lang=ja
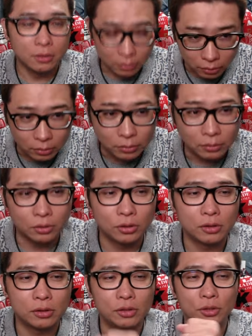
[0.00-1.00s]
うん、
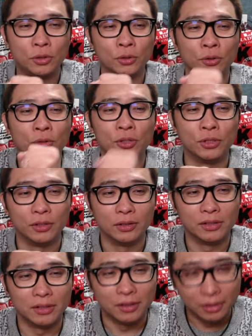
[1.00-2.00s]

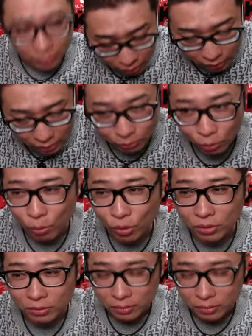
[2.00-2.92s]
トゥントゥン。うん、もう僕、